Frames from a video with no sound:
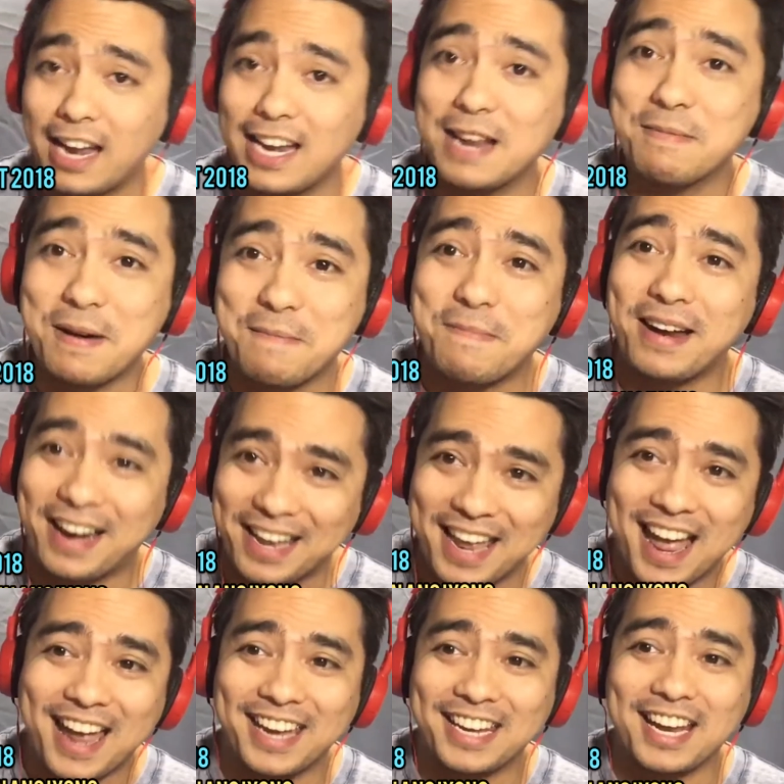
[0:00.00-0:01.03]
ka na bang
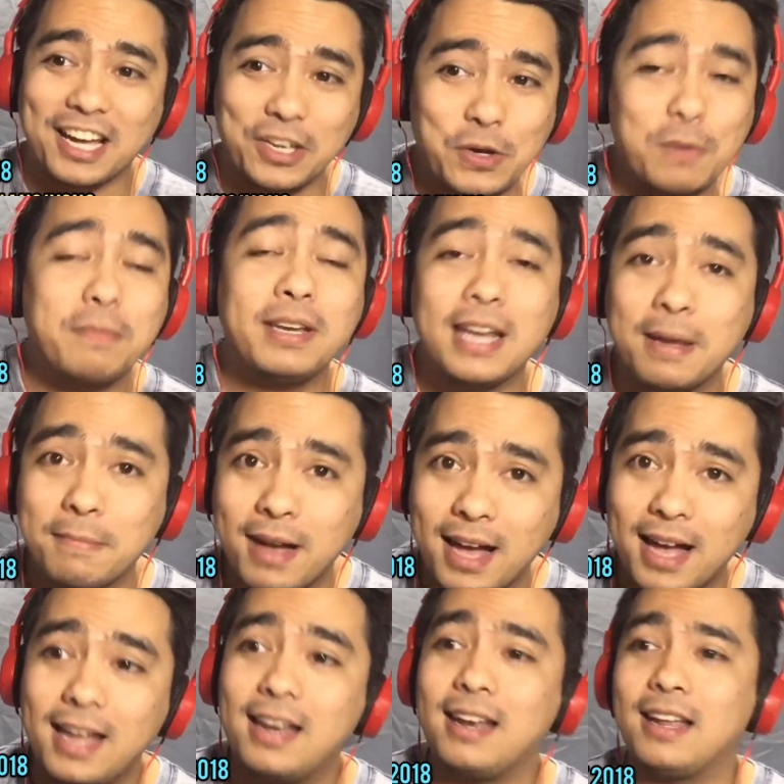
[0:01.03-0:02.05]
palayain ang iyong
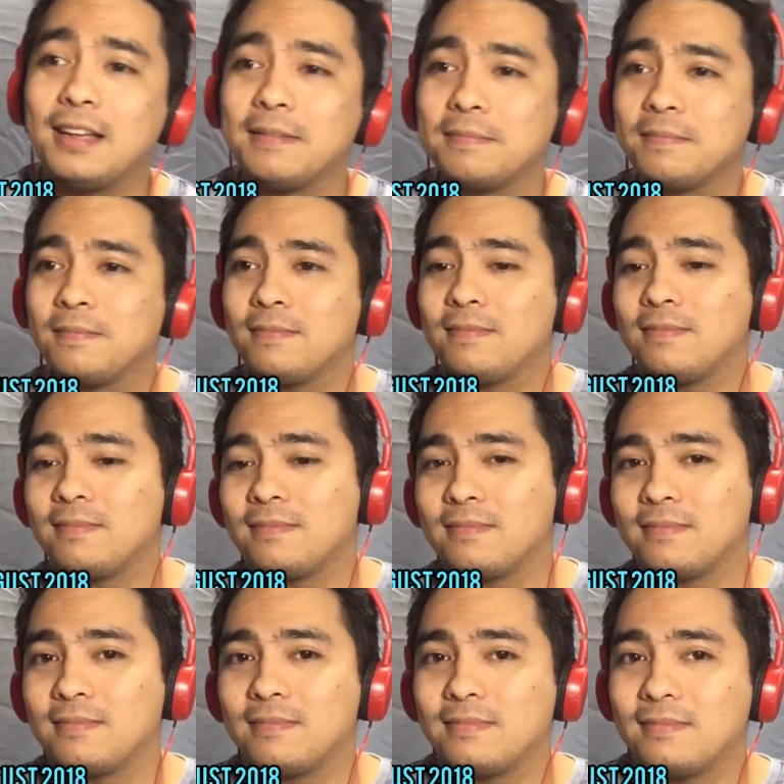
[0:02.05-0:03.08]
minamahal?
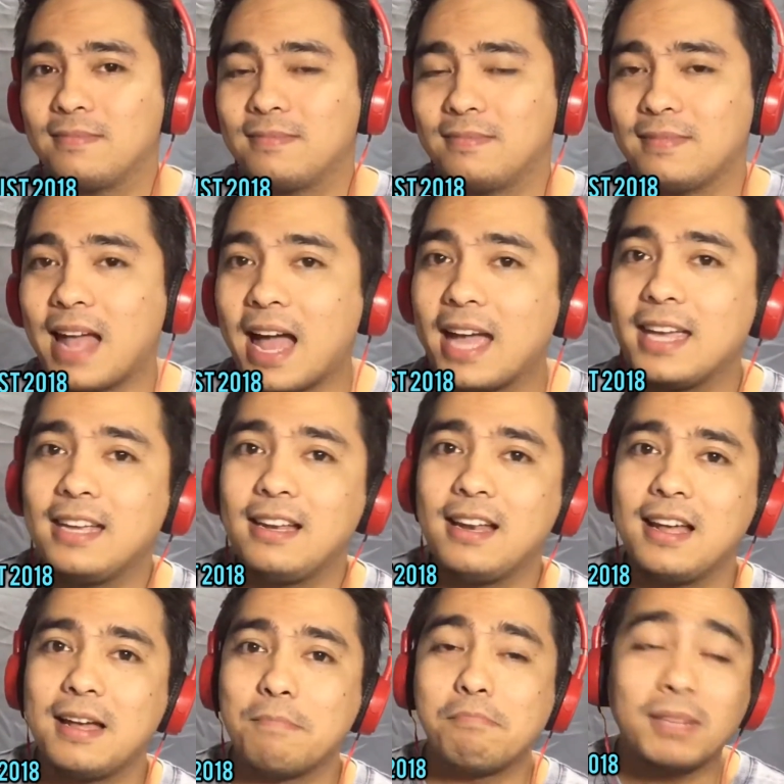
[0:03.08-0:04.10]
Dahil
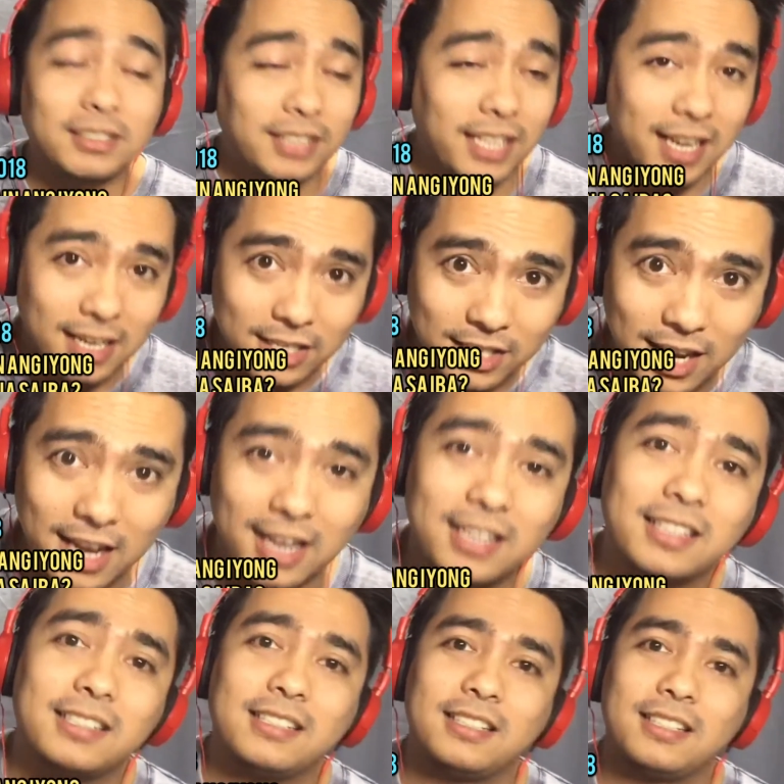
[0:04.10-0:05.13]
masaya na siya
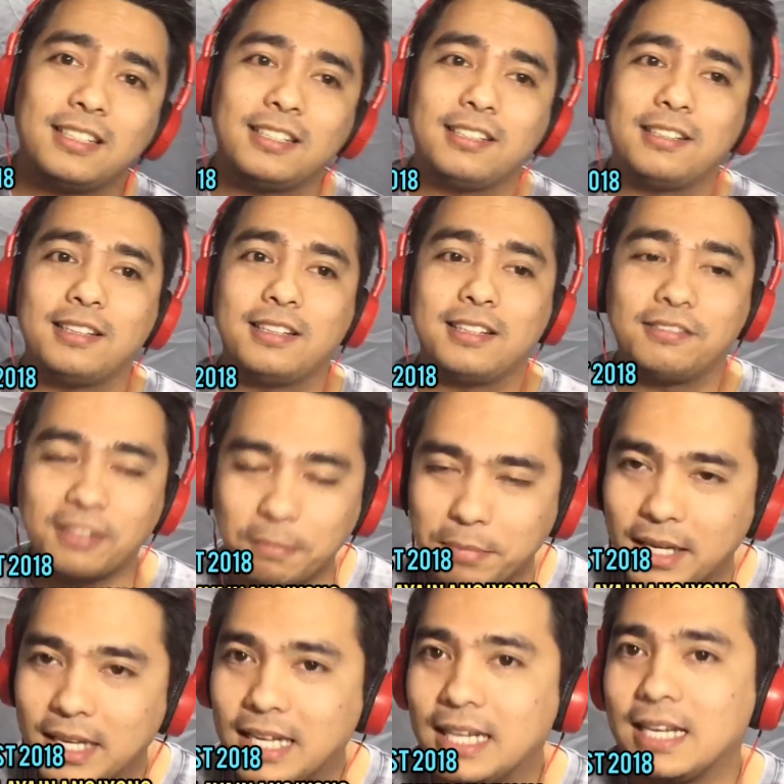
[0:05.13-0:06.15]
sa
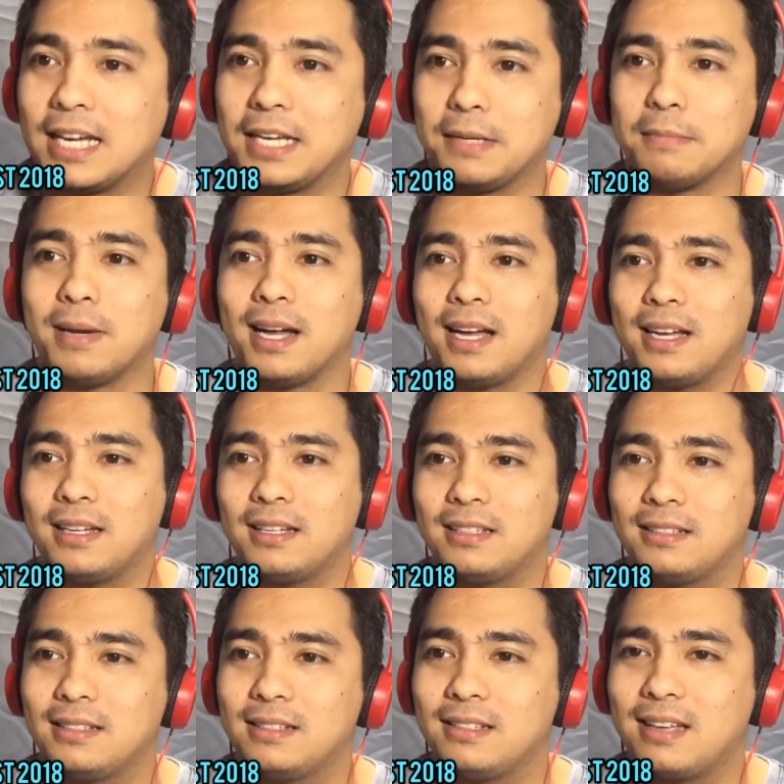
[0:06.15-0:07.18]
piling ng iba.
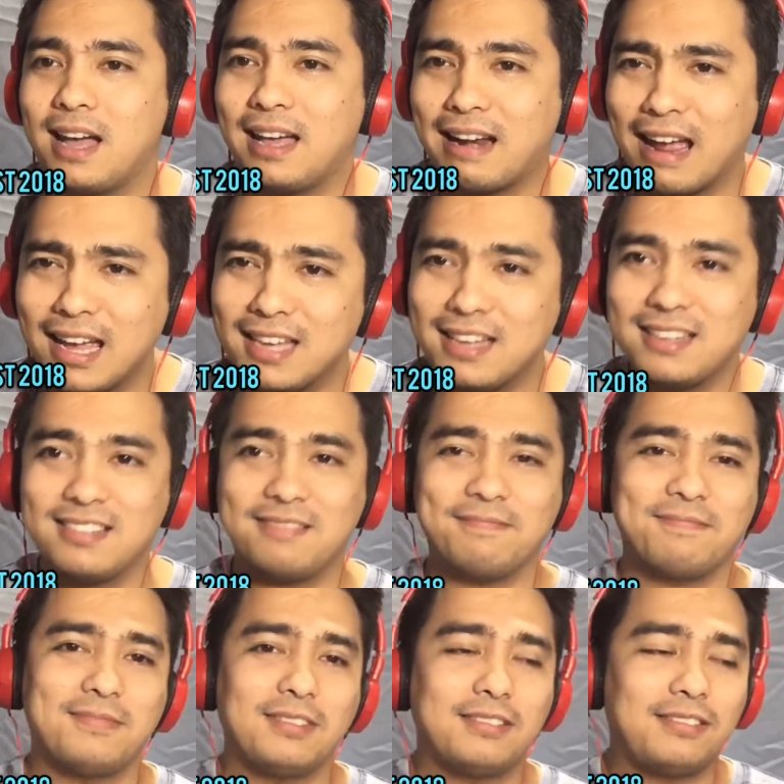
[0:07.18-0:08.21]
Aray,
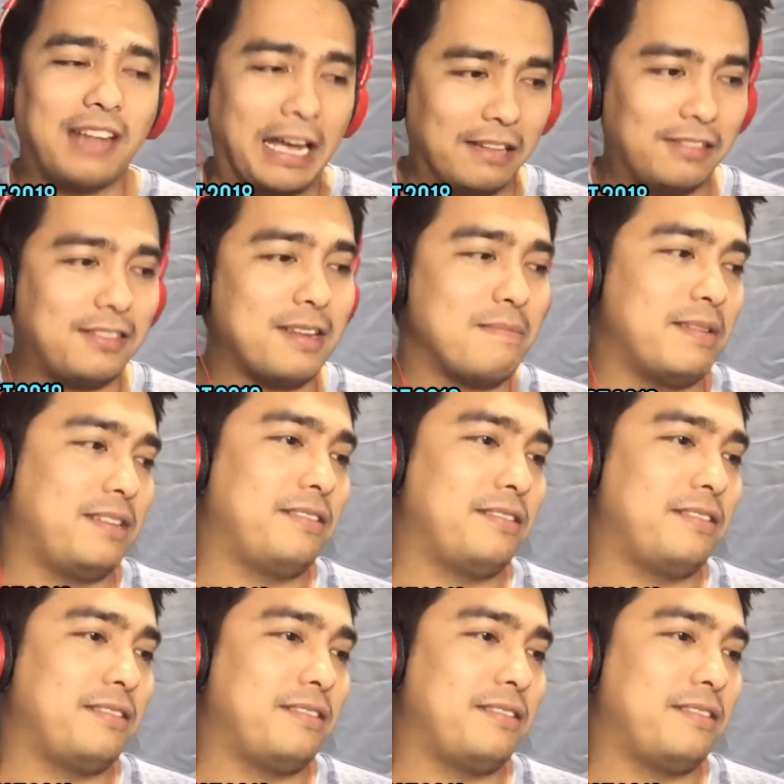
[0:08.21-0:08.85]
sakit ng...